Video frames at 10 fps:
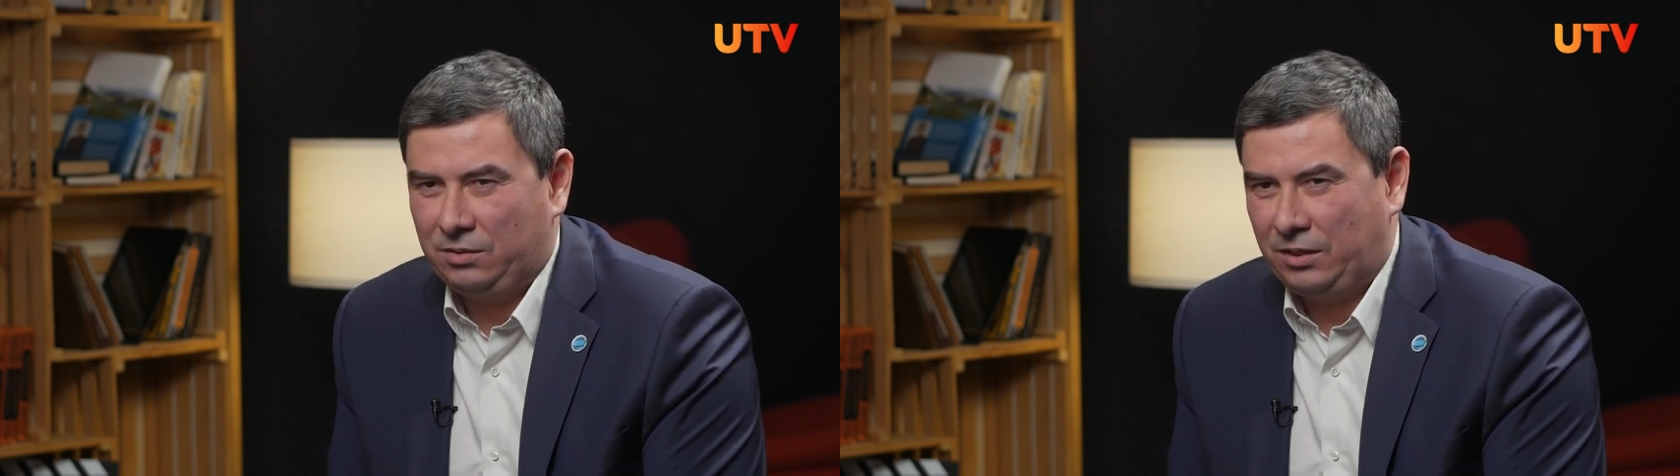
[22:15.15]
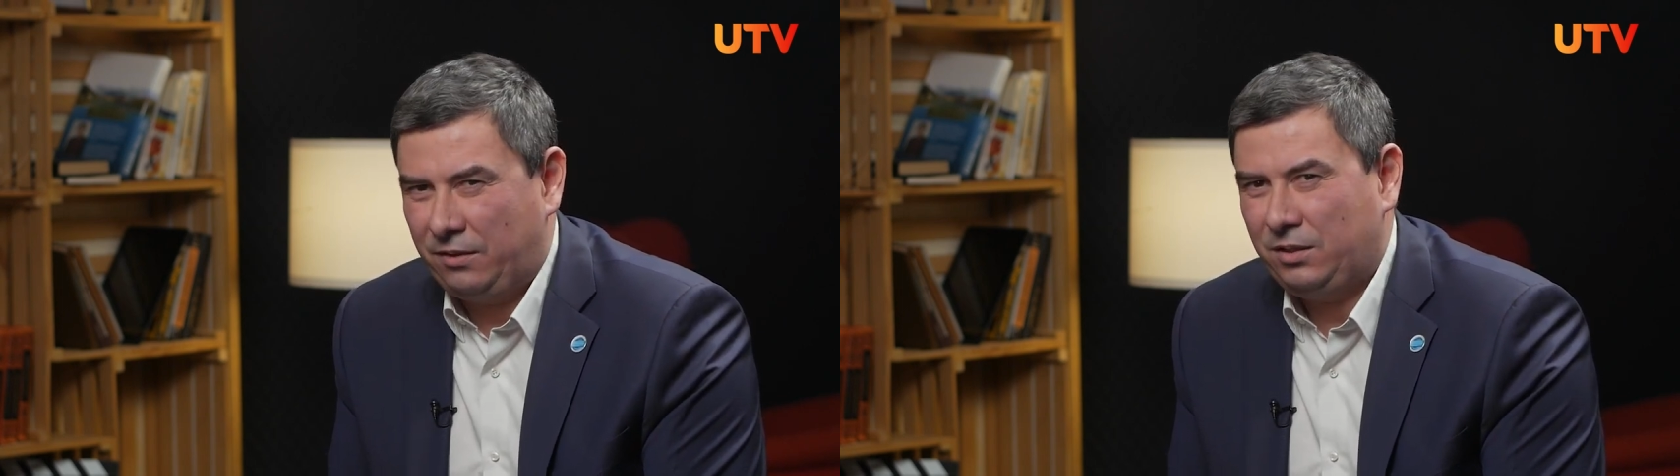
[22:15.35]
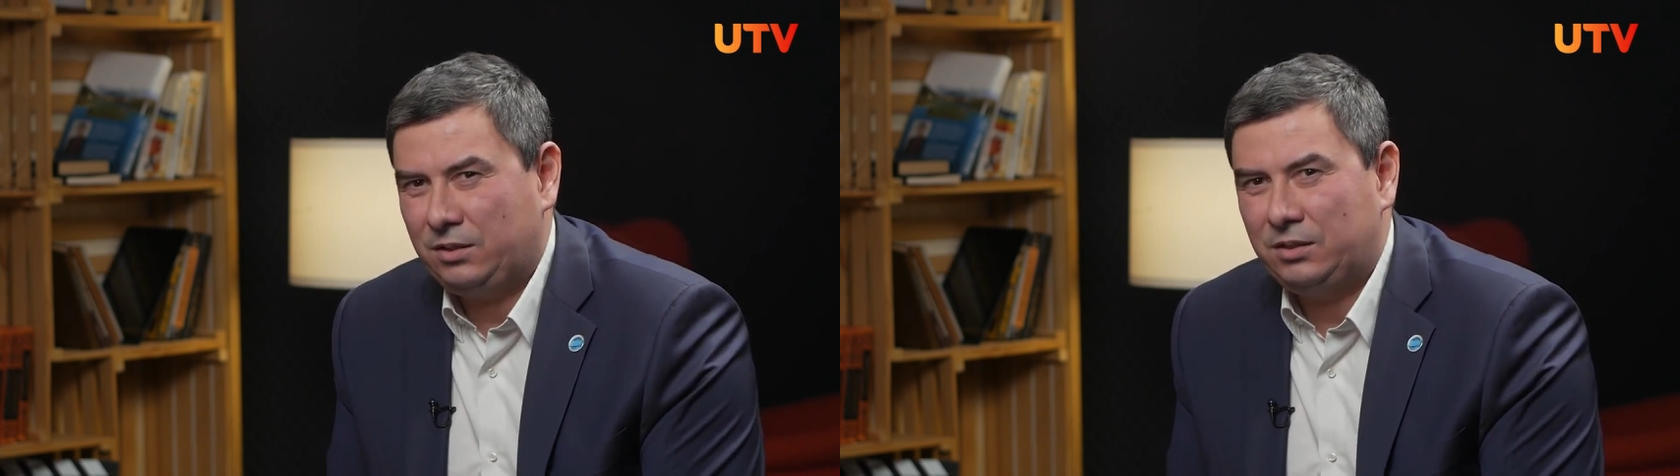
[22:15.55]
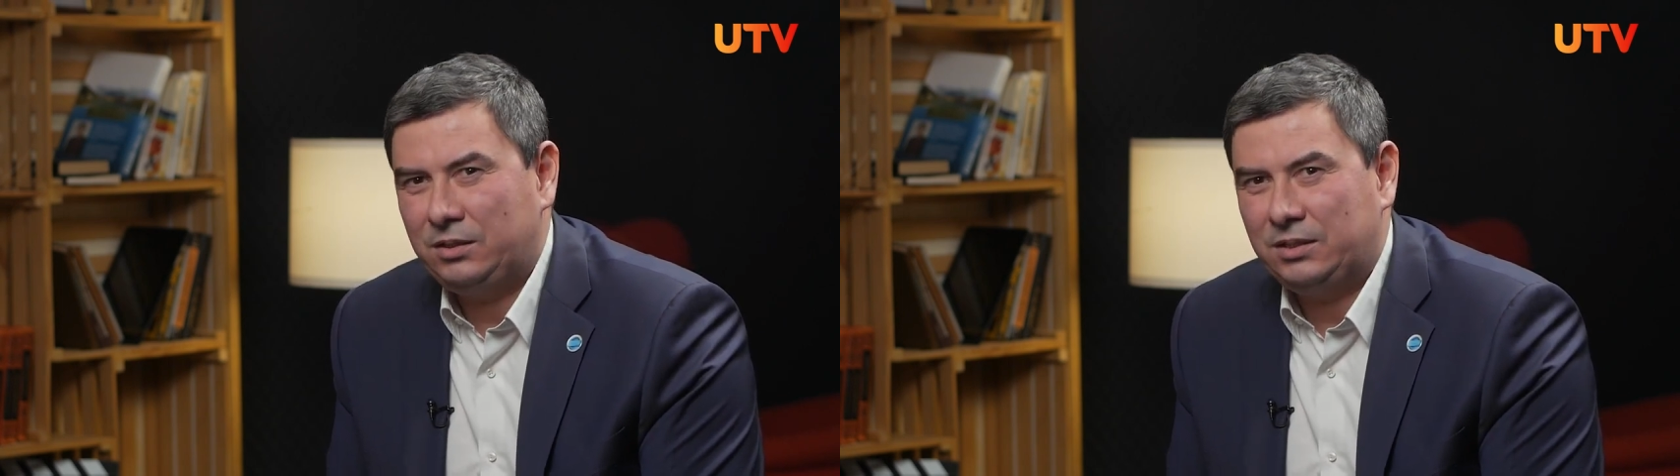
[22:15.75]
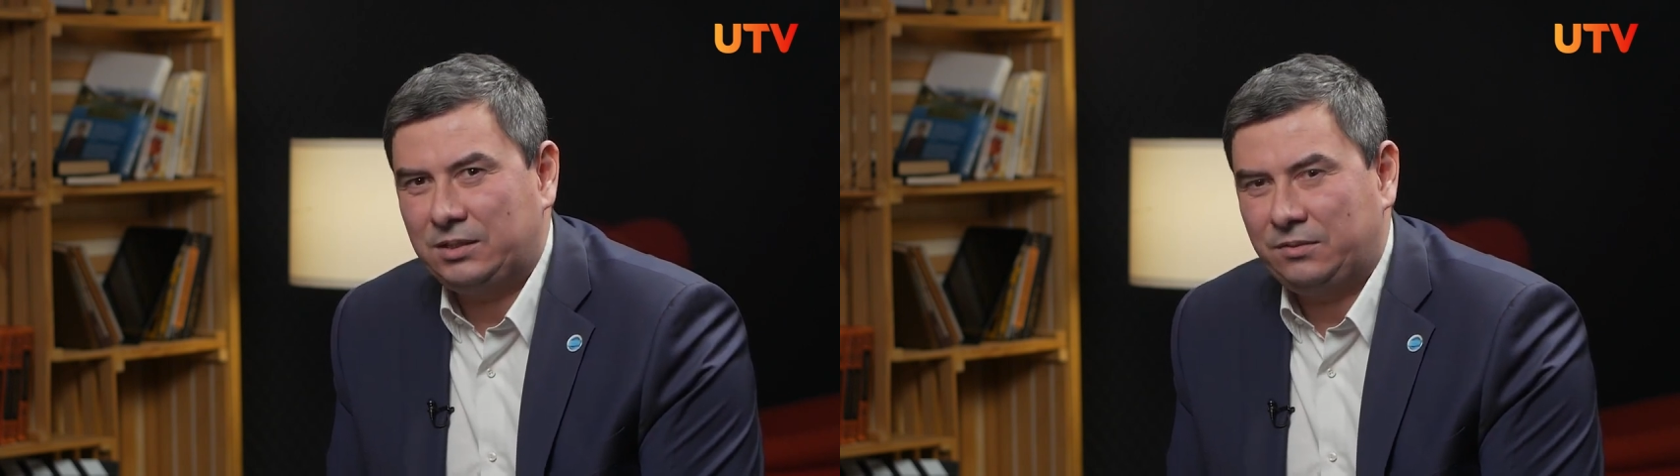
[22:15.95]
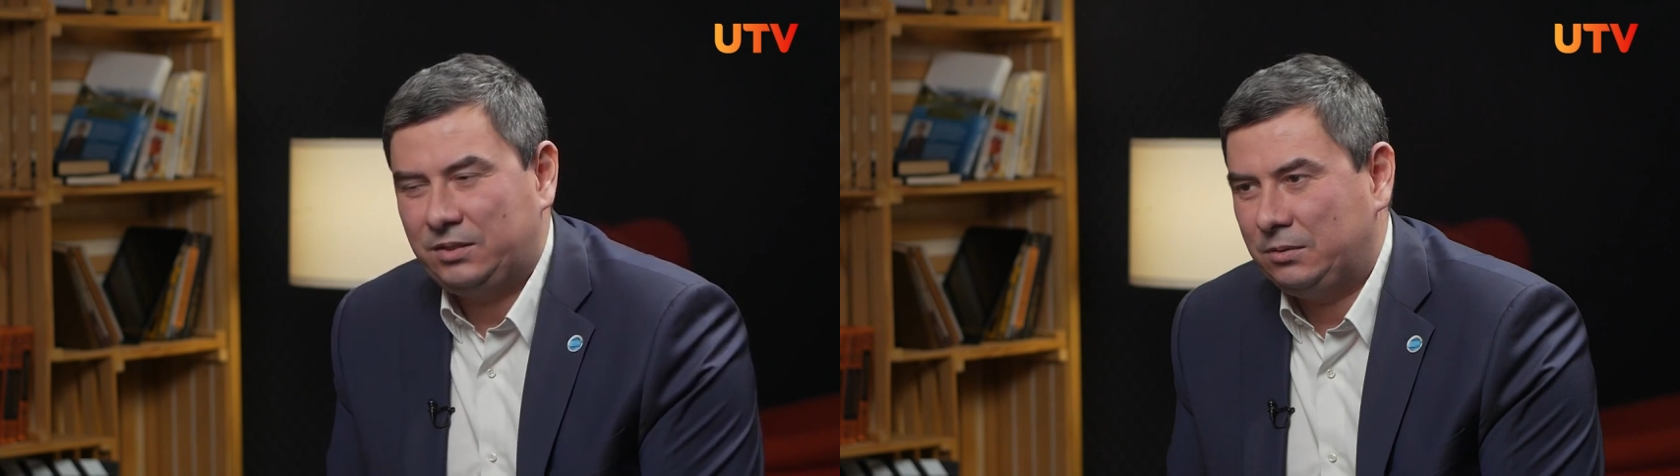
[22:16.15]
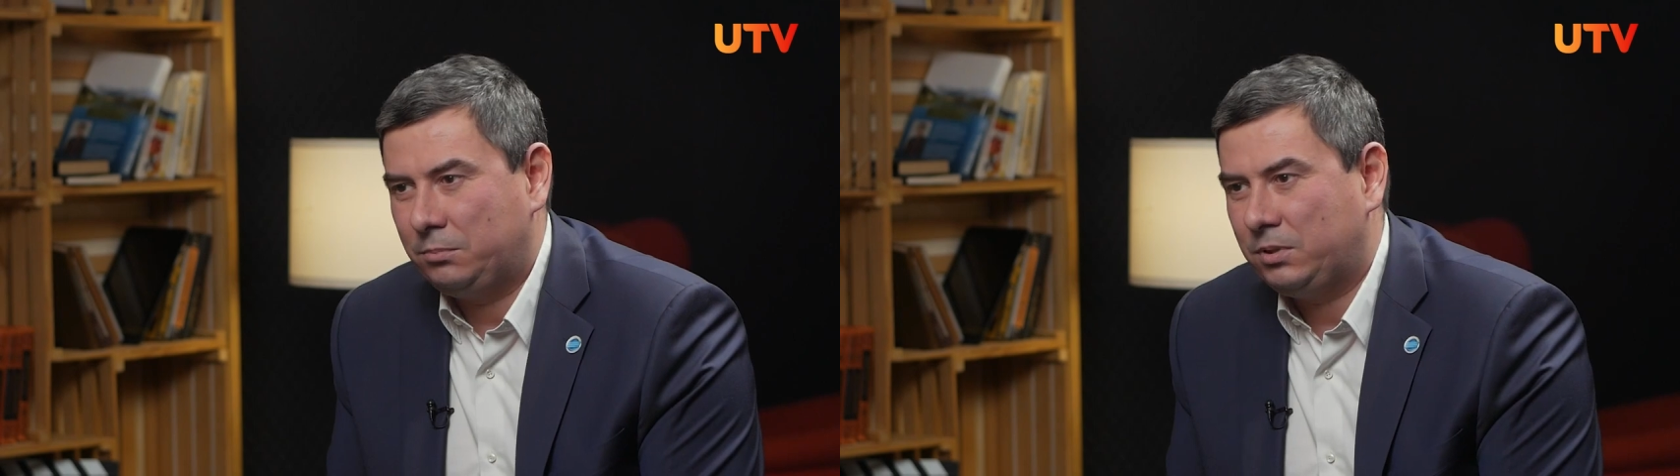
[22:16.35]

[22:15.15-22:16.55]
наверное, не совсем